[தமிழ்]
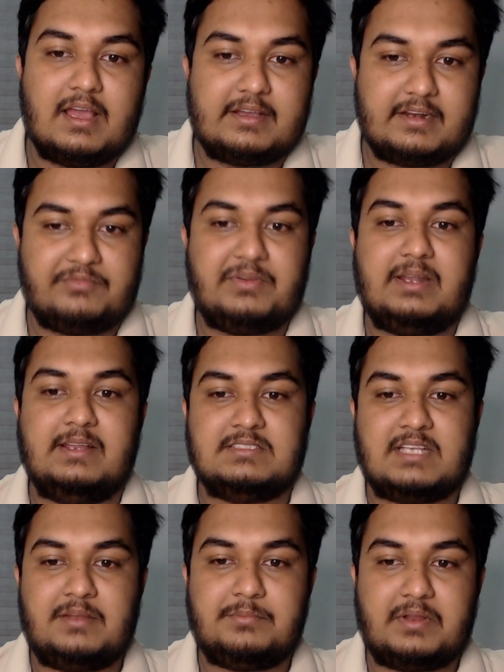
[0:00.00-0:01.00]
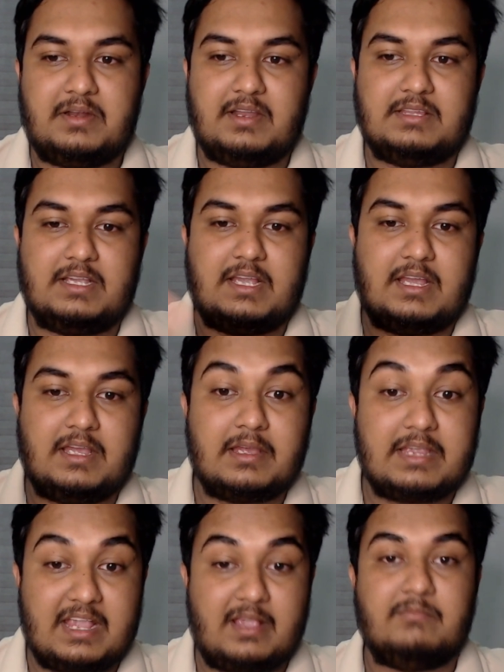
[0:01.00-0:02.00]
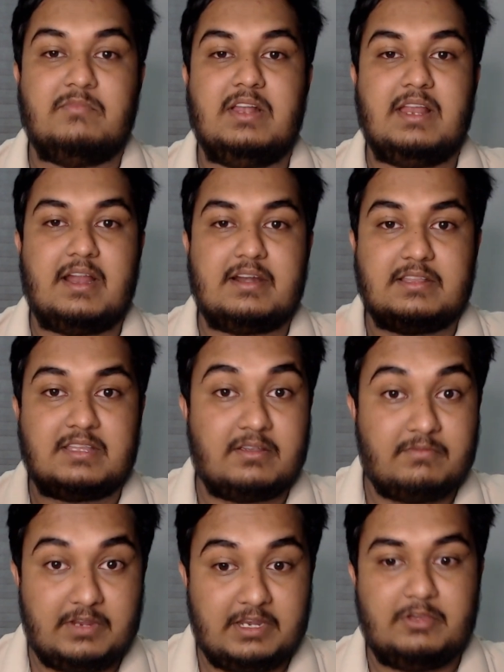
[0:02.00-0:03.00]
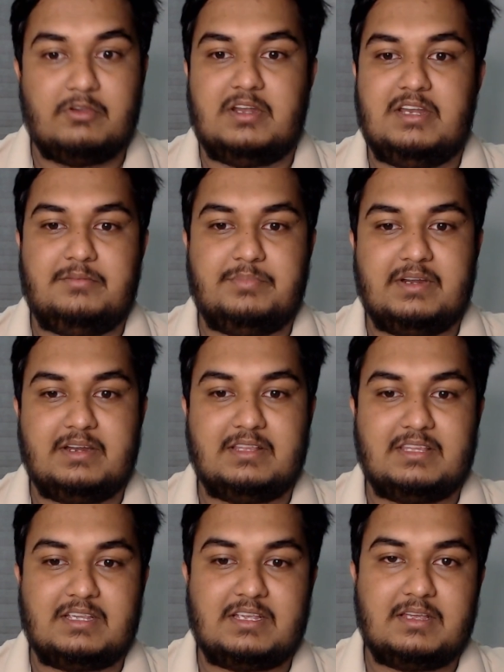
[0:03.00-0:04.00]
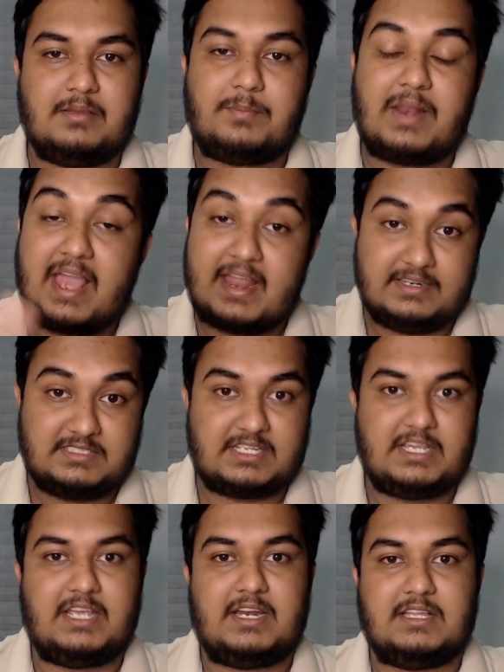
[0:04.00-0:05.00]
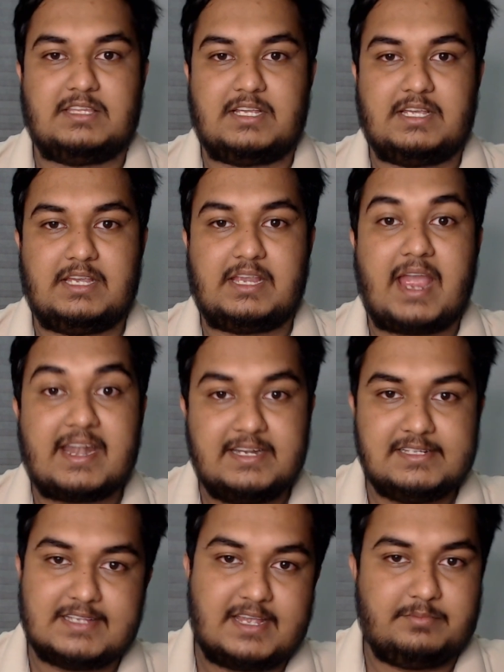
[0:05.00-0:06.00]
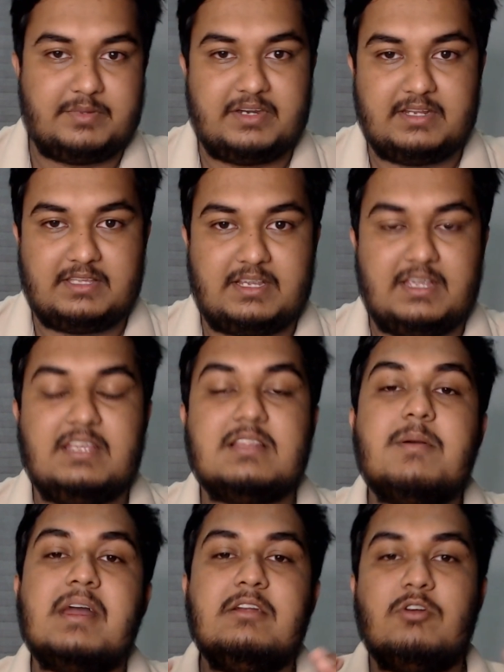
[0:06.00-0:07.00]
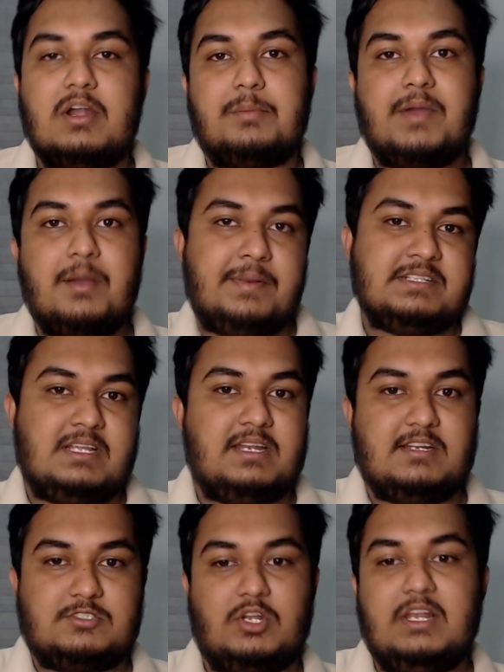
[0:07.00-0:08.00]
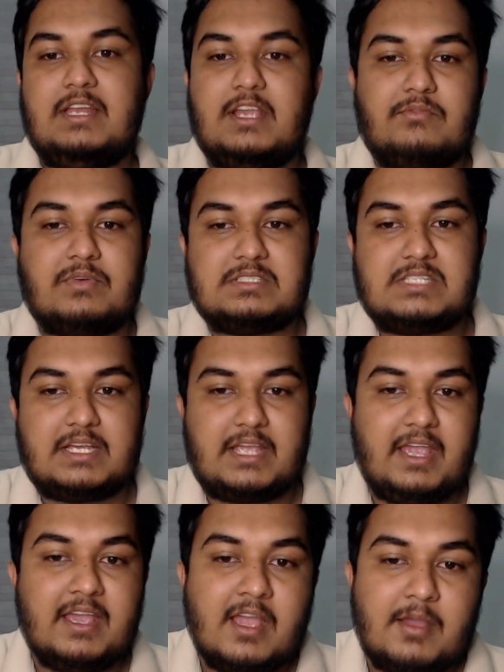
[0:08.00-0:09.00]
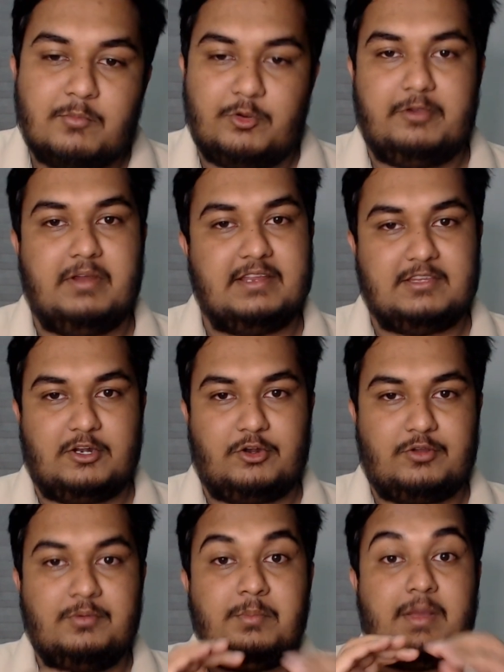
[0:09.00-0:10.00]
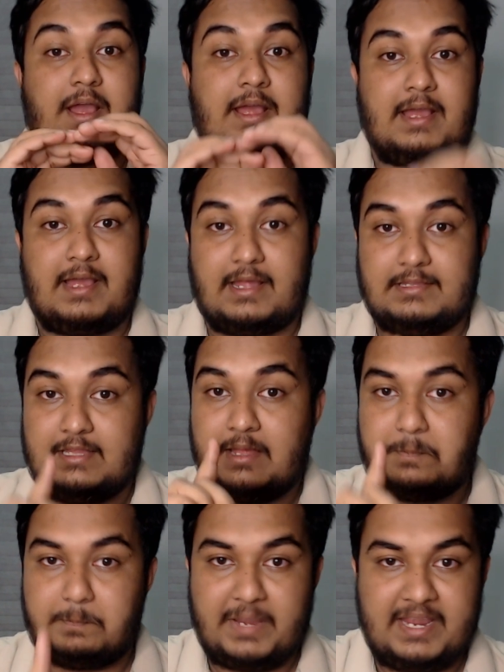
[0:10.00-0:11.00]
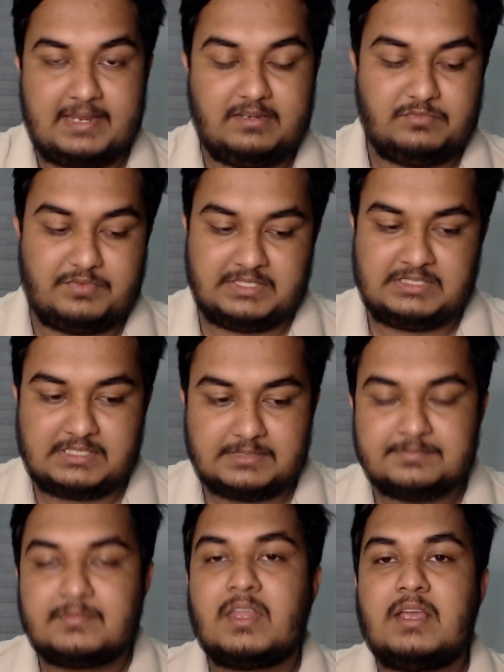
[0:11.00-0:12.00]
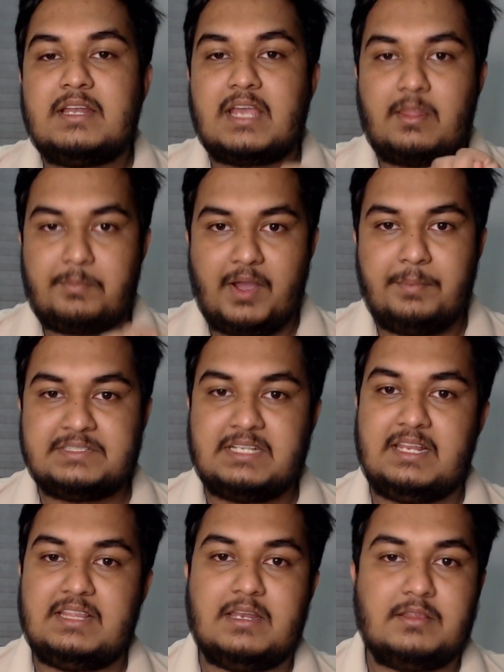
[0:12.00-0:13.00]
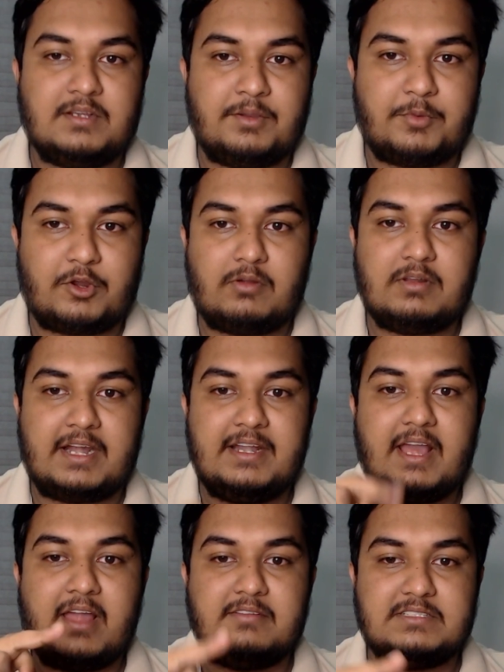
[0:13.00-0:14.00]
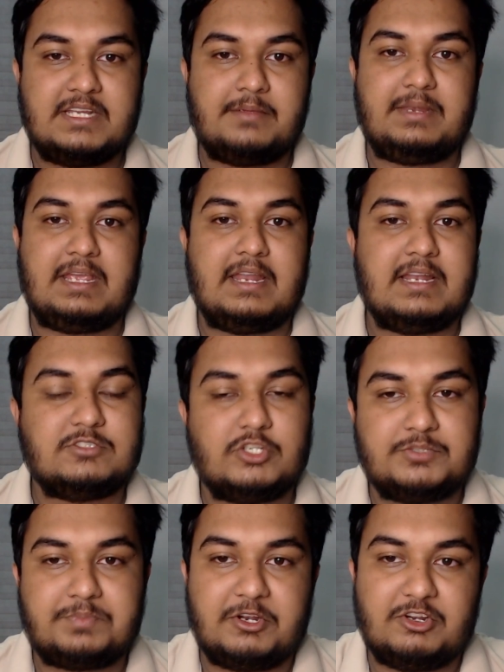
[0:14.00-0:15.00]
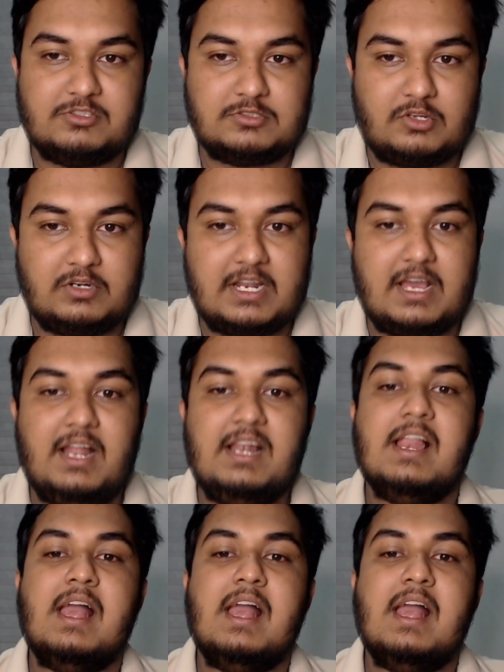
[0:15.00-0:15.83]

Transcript: கிராஃபிக் டிசைன் பண்ணுறதுக்கு கேம் விளையாடுறதுக்கு வீடியோ எடிட் பண்ணுறதுக்கு பிளான்ஸ் ஏறுறதுக்கு கேட் டிசைன் பண்ணுறதுக்கு இந்த மாதிரி உங்களோட பர்பஸ் என்னன்னு சொல்லி நீங்கள் ஃபஸ்ட்டுக்கே முடிவு எடுத்துடணும் அதுதான் மெயின் ஃபஸ்ட் நீங்கள் அந்த பர்பஸ் எழுதினதுக்கு பிறகு ரெண்டாவது விஷயம் நீங்கள் என்ன சாய்ஸ் பண்ணணும்னு சொன்னால்